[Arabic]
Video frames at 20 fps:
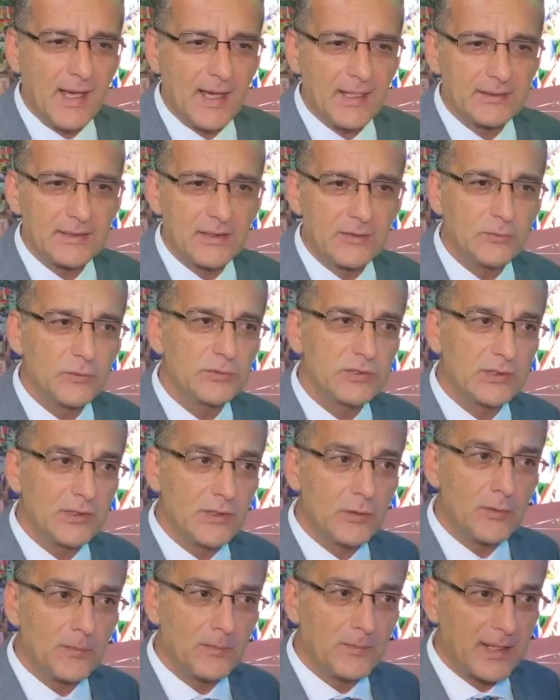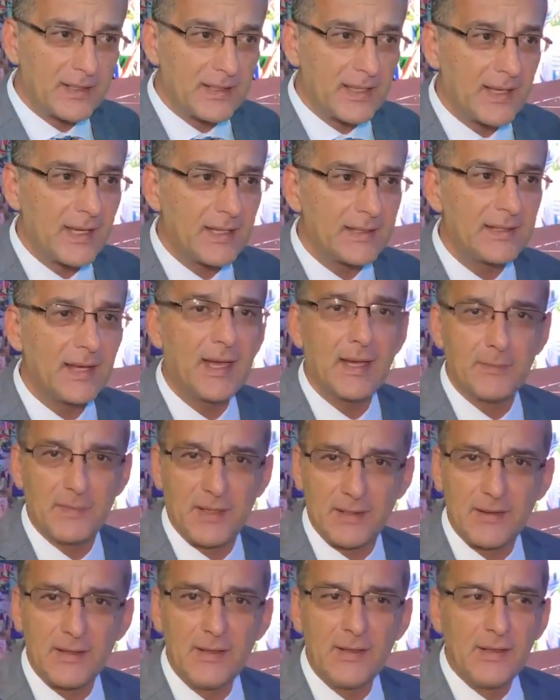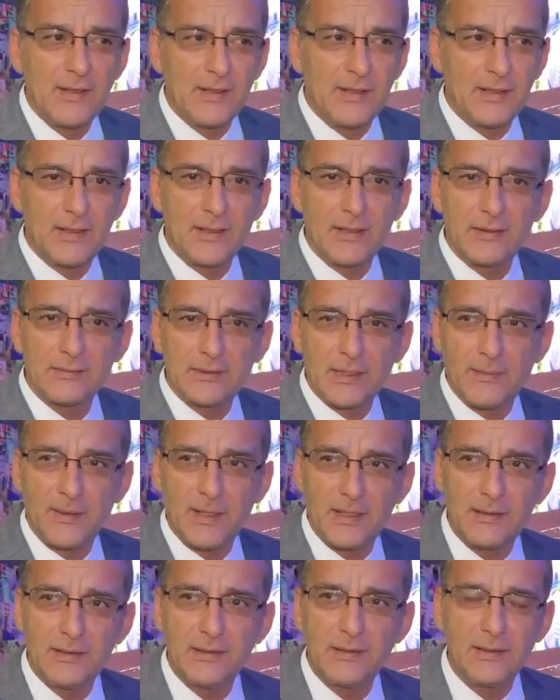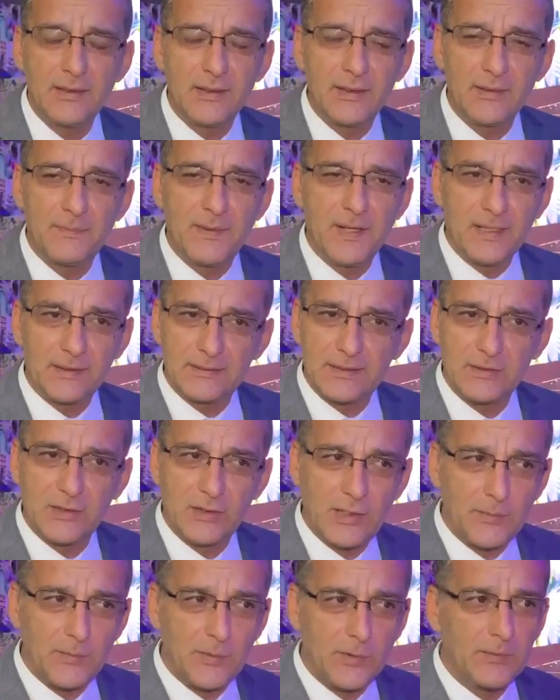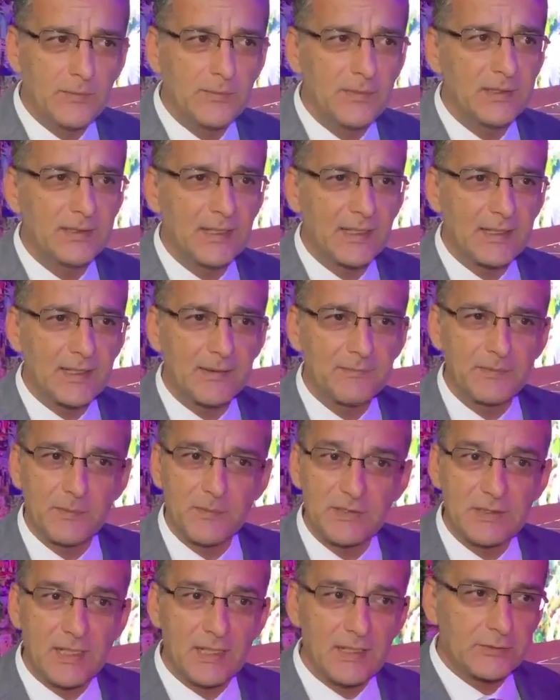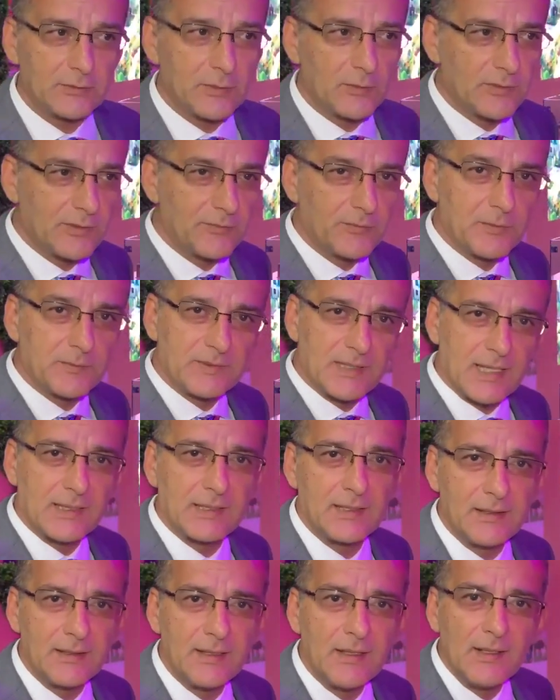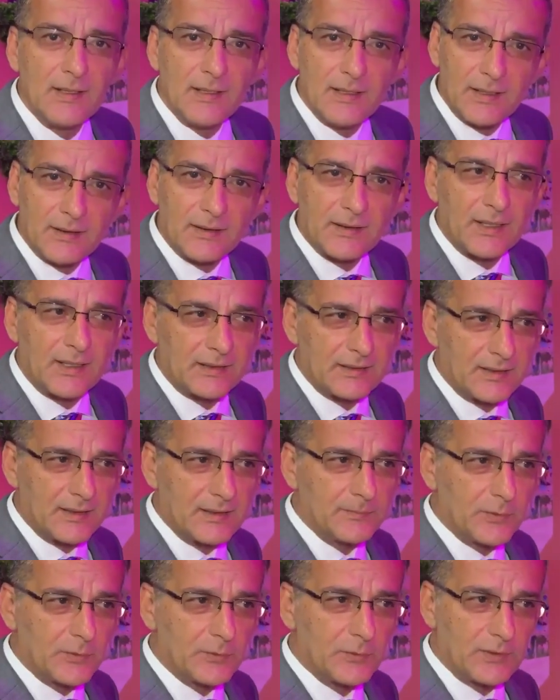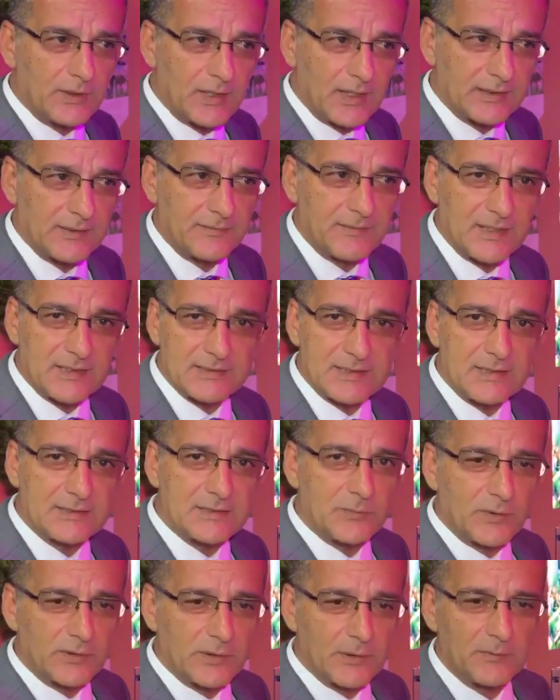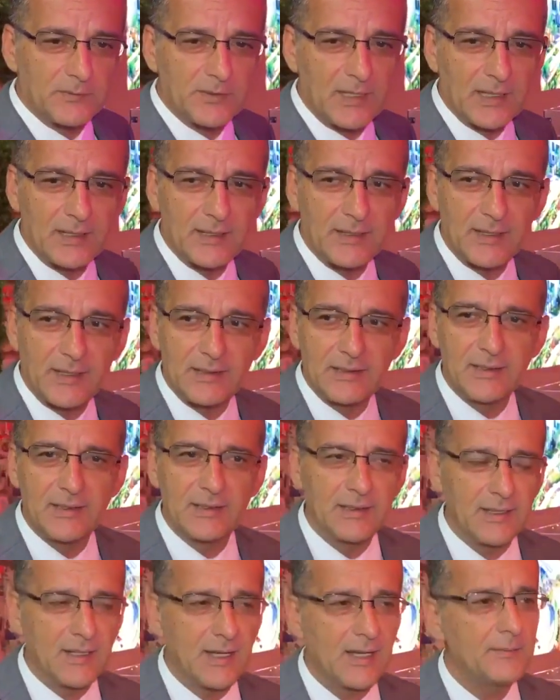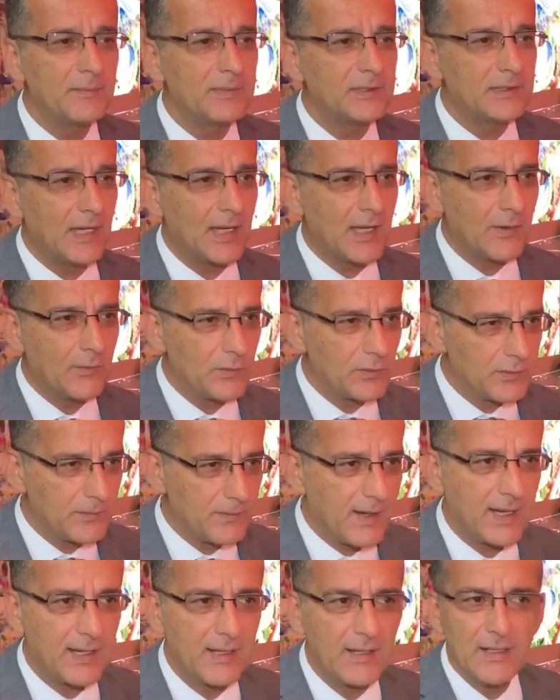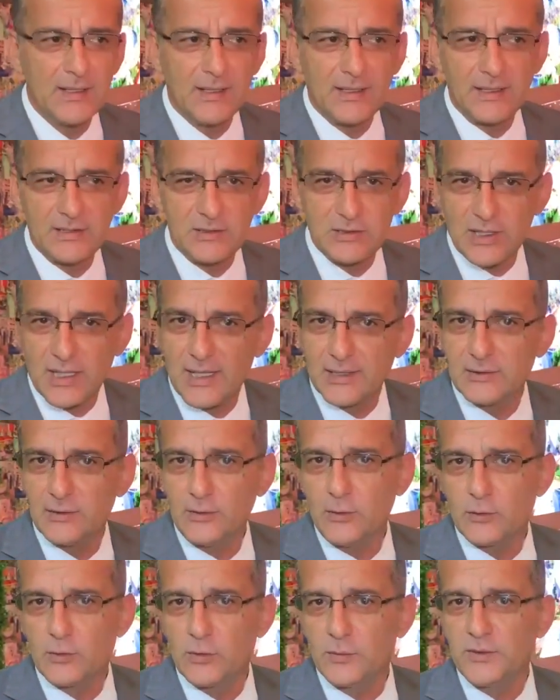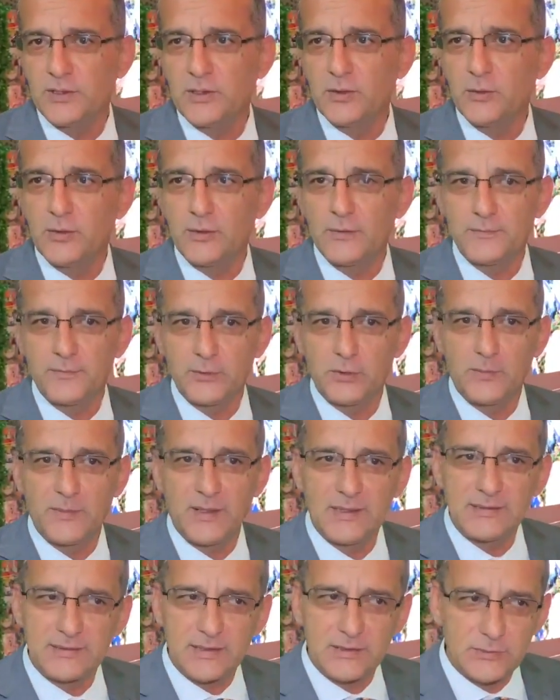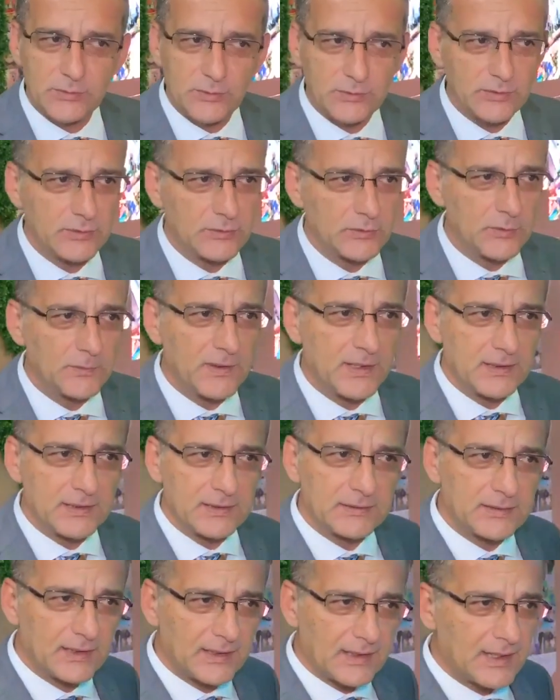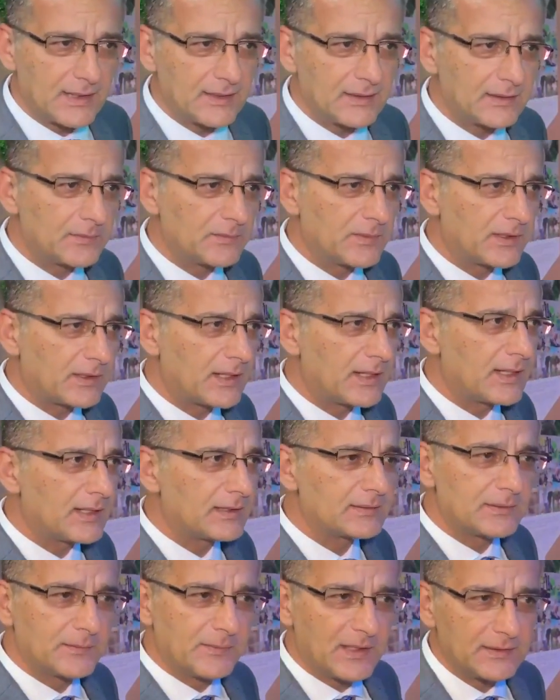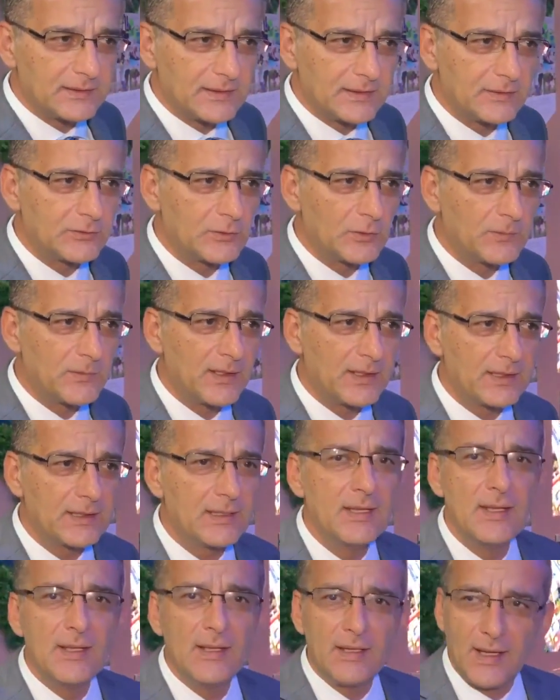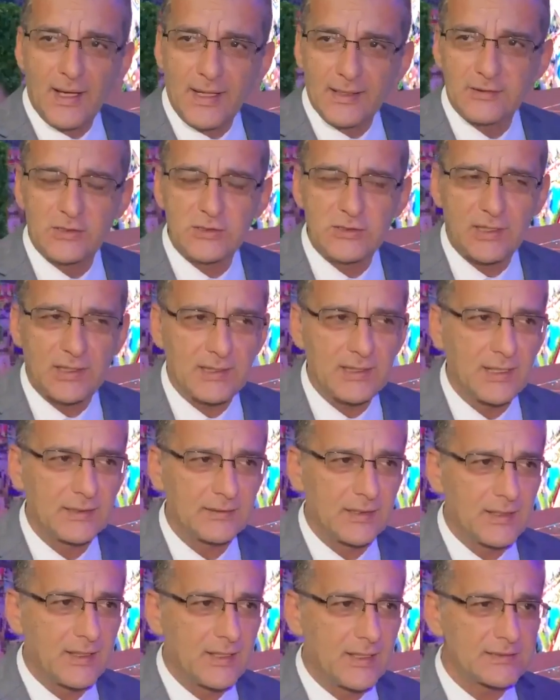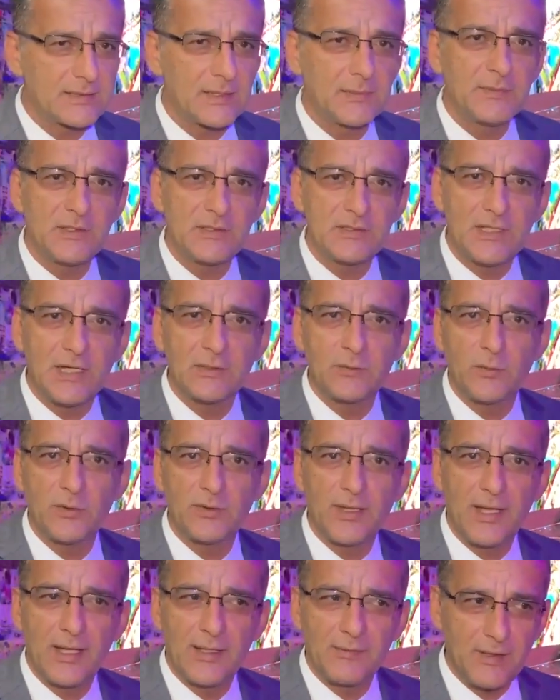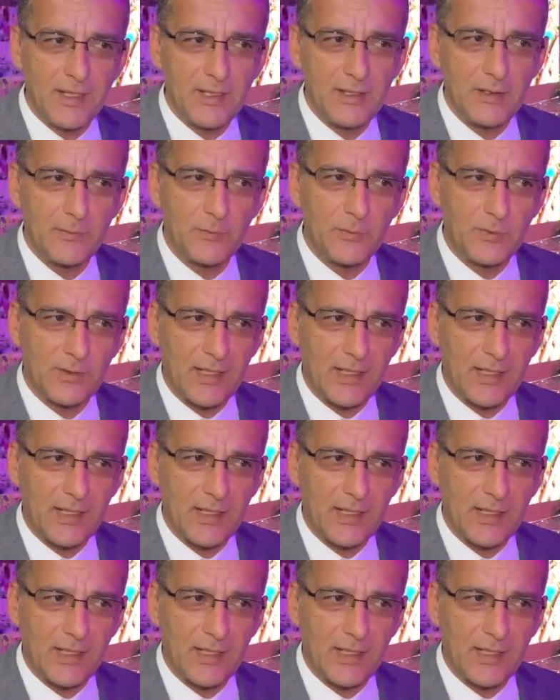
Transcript: حتى نوجد لهم مكان عمل آه، طبعا آه، بعد تدريبهم اذا كان في مجال توظيفهم داخل القريه بيكون الهدف الاساسي نوظفهم داخل القريه اذا لا بالتعاون مع الجهات الحكوميه هون في دبي زي شرطه دبي طيران الامارات بلديه دبي حتى الشركات الخاصه بايجاد وظائف لهم